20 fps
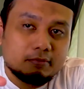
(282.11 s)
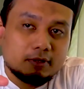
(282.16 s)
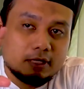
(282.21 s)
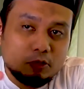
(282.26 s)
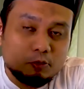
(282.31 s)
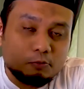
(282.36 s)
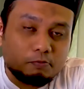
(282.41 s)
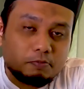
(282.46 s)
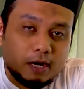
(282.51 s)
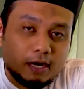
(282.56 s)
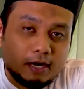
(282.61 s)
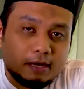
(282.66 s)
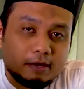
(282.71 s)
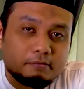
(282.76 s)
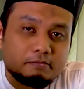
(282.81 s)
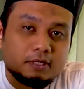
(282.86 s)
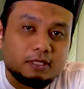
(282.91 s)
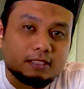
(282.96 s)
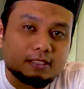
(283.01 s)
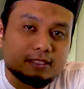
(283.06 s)
kehidupan
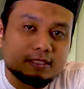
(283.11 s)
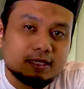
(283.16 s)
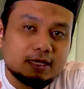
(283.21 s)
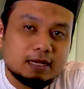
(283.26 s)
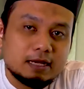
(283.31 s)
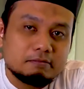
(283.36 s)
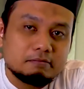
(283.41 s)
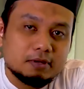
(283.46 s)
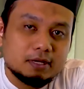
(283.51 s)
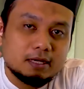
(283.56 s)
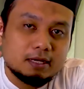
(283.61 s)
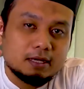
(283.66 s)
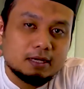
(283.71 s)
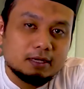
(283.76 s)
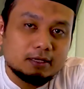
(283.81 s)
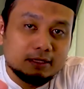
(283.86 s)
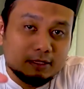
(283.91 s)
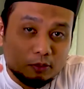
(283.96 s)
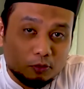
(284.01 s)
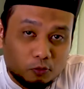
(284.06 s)
Nabi
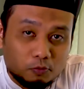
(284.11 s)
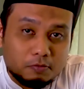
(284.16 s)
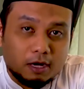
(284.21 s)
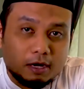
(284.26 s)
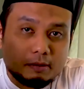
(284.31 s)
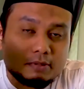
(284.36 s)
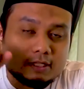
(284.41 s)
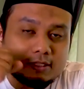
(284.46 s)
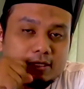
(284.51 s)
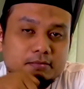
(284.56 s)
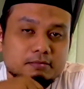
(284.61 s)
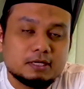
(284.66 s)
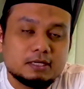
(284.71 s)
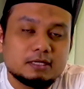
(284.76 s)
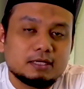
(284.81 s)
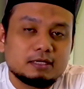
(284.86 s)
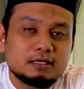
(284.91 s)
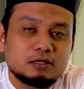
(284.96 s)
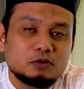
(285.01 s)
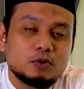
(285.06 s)
selama di rumah bersama
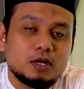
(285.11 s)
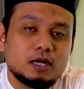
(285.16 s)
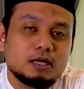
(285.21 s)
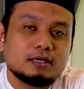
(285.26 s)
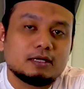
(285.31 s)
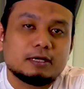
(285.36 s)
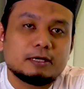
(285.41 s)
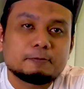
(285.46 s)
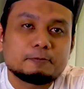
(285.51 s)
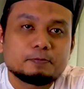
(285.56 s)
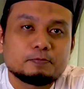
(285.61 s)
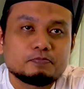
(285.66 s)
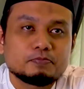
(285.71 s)
dengan keluarga,